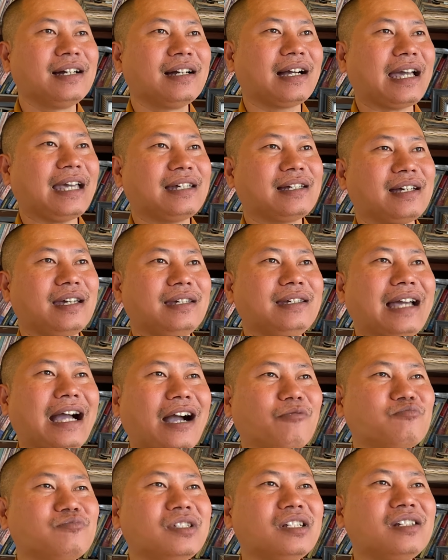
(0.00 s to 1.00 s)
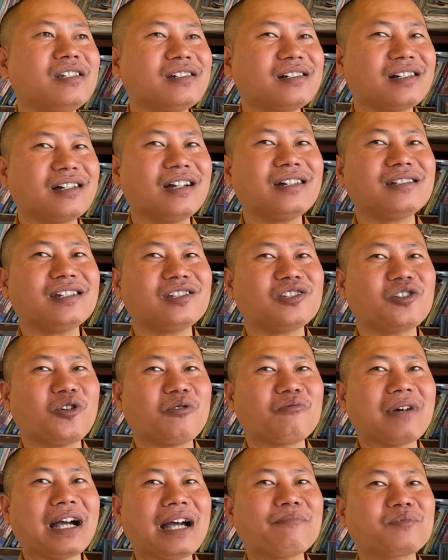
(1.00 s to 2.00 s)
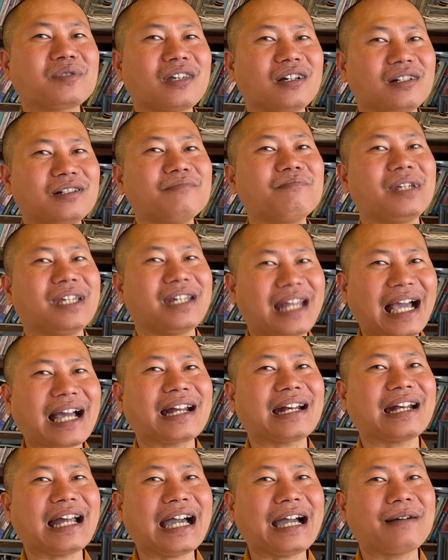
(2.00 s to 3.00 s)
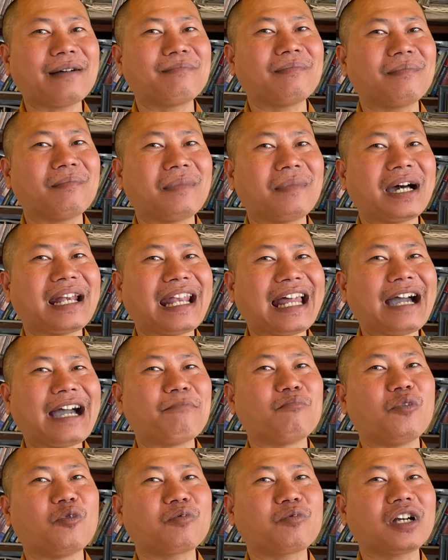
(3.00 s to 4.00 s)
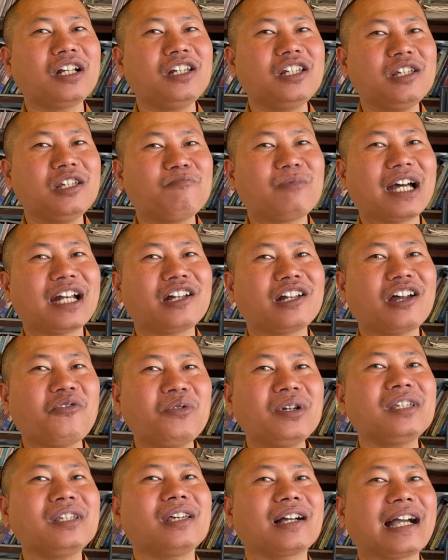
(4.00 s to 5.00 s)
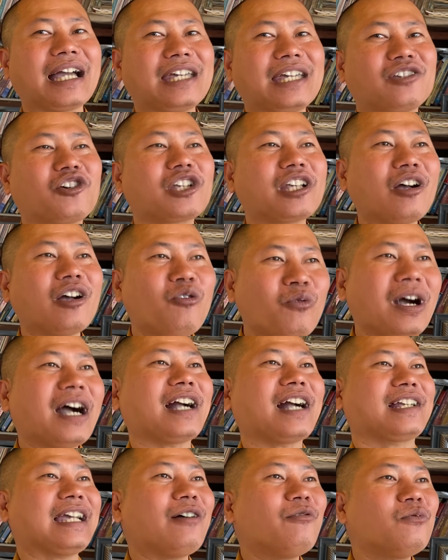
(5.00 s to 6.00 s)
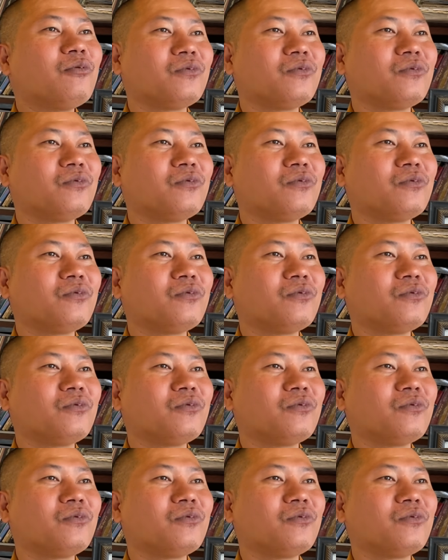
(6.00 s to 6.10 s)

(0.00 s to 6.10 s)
hay nghĩ ổng với liên kết với chùa Pháp tự bịa đặt ra mà làm một cái clip nói về thầy cho xấu thật xấu.